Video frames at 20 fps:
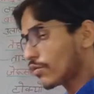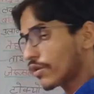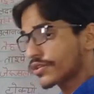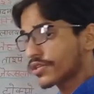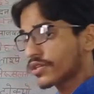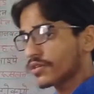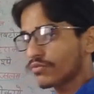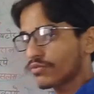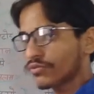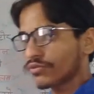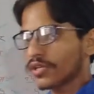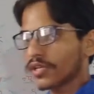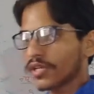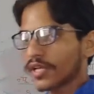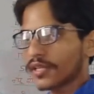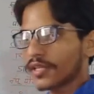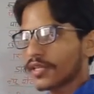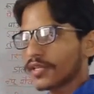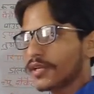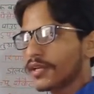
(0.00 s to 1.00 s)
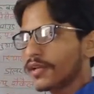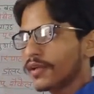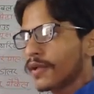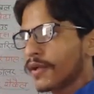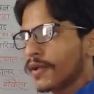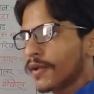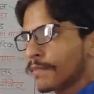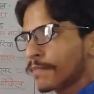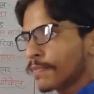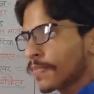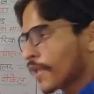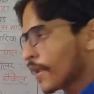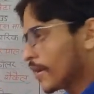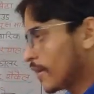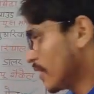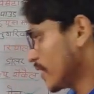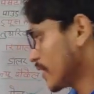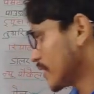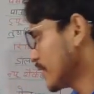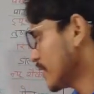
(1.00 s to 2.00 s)
क्वेश्चन पूछे जाते हैं
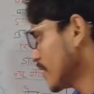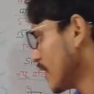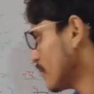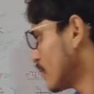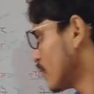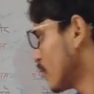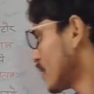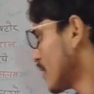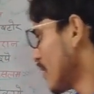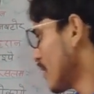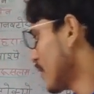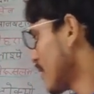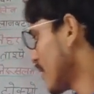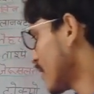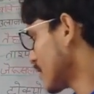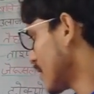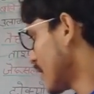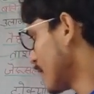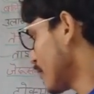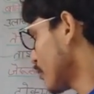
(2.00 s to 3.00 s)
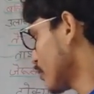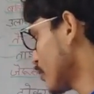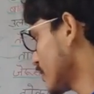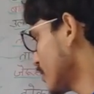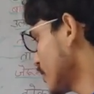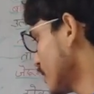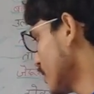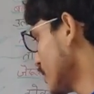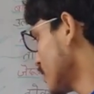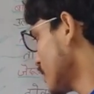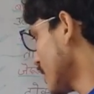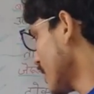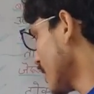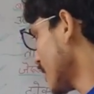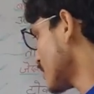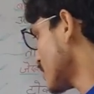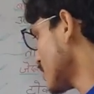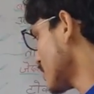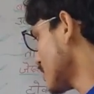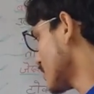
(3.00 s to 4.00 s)
लेकिन यहाँ भूटान भारत का पड़ोसी देश है
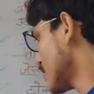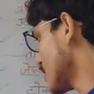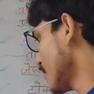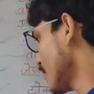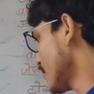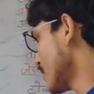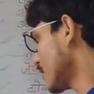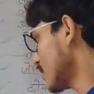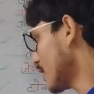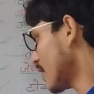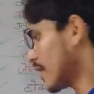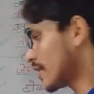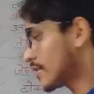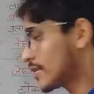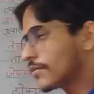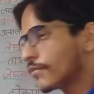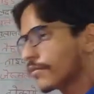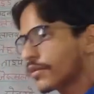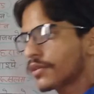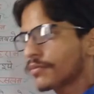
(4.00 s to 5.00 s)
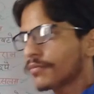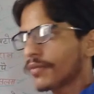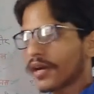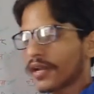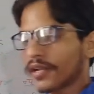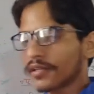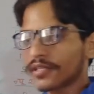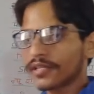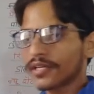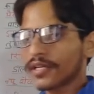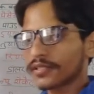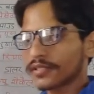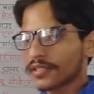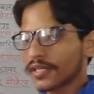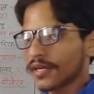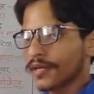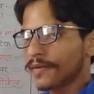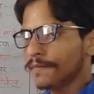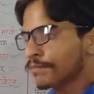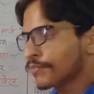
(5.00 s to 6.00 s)
अक्सर इसकी मदद आर्थिक मदद भारत ही
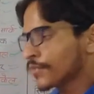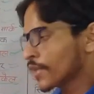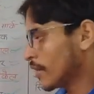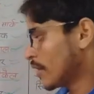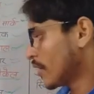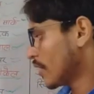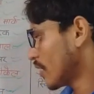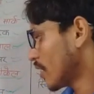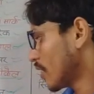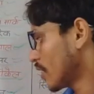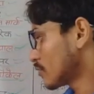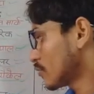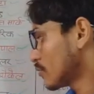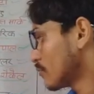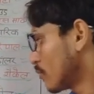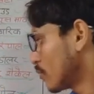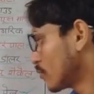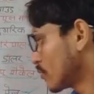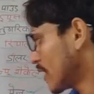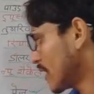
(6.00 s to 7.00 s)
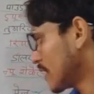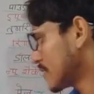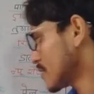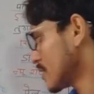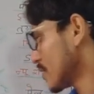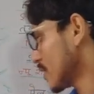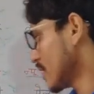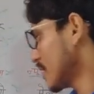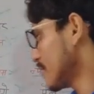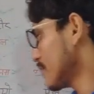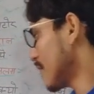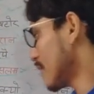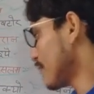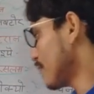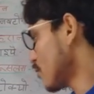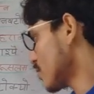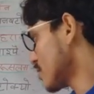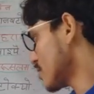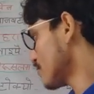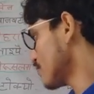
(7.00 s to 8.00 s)
करता है हाँ तो भूटान से कई बार
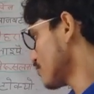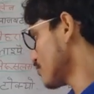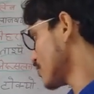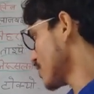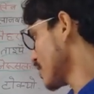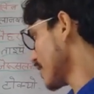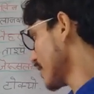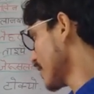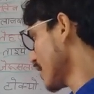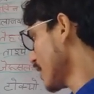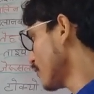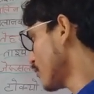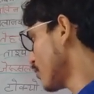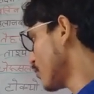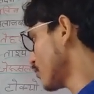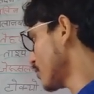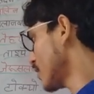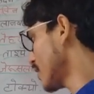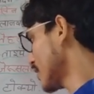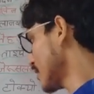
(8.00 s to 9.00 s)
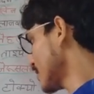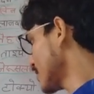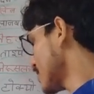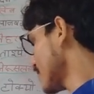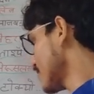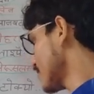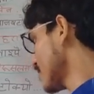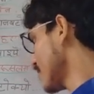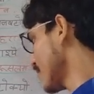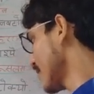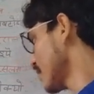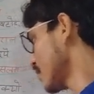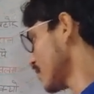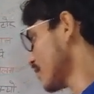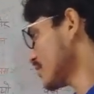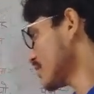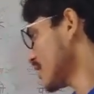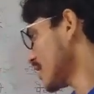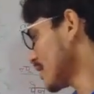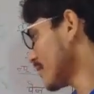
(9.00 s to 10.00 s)
क्वेश्चन पूछा गया है भूटान की सबसे वही
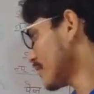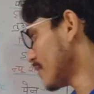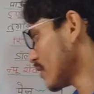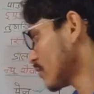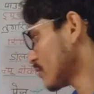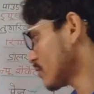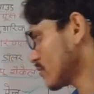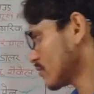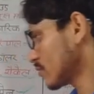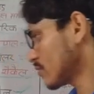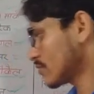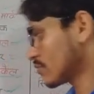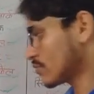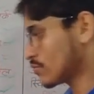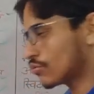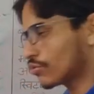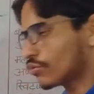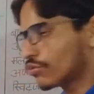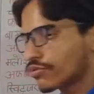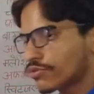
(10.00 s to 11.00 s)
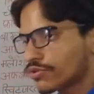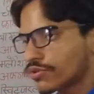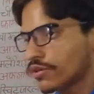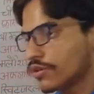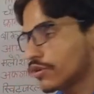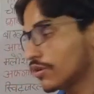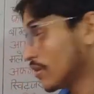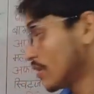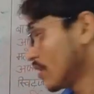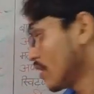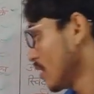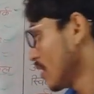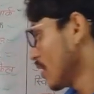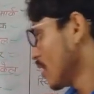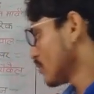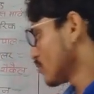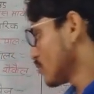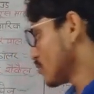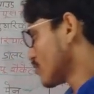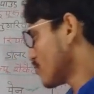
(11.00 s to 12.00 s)
ज़्यादा बार तो,
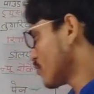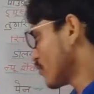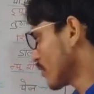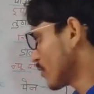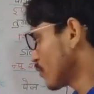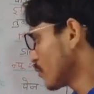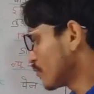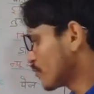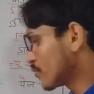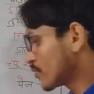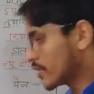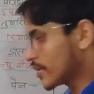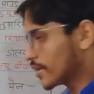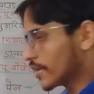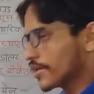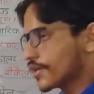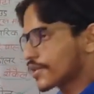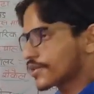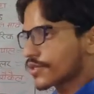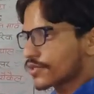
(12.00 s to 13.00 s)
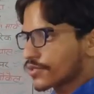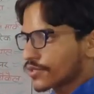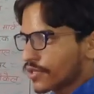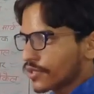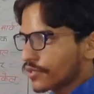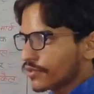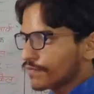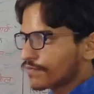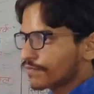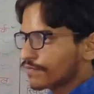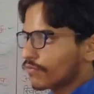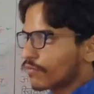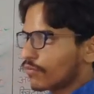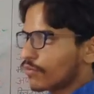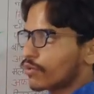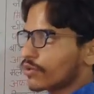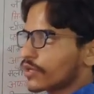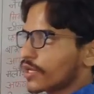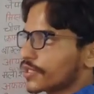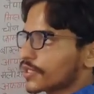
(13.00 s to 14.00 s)
तो सोंगडू पूछी गई है संसद
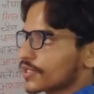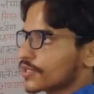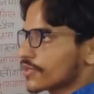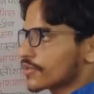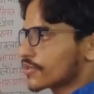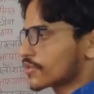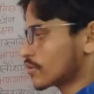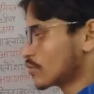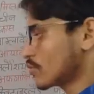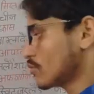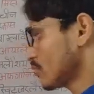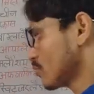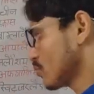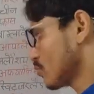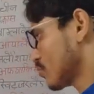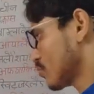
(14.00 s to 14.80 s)
भूटान की संसद को तो